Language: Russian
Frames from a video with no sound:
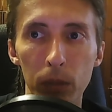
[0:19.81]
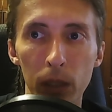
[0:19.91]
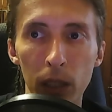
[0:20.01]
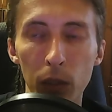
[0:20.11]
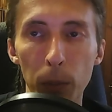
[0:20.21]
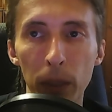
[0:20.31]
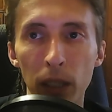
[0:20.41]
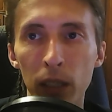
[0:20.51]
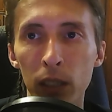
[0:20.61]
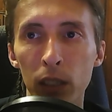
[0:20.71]
этого
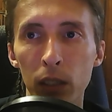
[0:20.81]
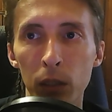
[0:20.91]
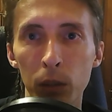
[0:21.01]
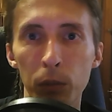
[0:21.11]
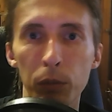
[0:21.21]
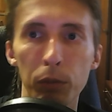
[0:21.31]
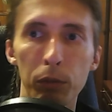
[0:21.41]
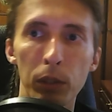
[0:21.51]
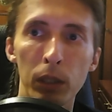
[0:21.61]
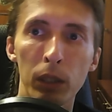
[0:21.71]
подкаста
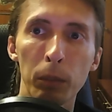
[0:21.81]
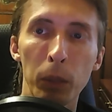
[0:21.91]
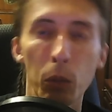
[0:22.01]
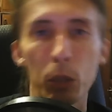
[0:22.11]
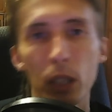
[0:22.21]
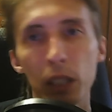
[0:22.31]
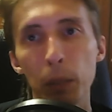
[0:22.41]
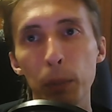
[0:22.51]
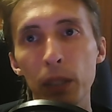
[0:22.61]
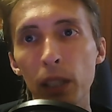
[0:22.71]
в моем
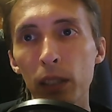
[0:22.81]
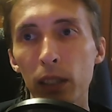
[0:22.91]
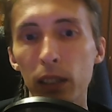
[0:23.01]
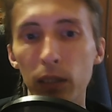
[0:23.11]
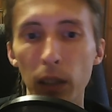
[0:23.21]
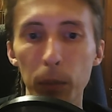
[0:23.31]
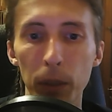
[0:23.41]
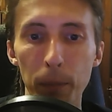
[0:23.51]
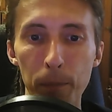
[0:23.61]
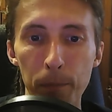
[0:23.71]
желании поделиться с
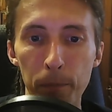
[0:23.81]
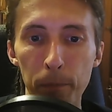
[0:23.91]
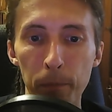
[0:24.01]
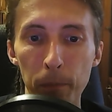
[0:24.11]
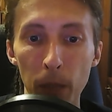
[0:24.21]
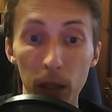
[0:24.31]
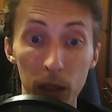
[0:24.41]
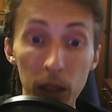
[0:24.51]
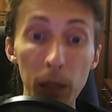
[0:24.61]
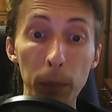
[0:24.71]
вами
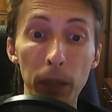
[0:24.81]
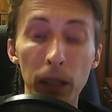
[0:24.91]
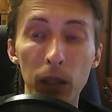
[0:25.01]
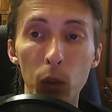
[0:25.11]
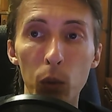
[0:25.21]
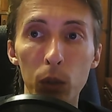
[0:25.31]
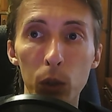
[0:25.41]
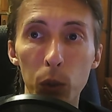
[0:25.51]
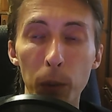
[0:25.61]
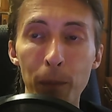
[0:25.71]
относительно приятной
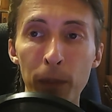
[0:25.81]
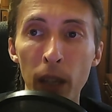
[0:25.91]
новостью.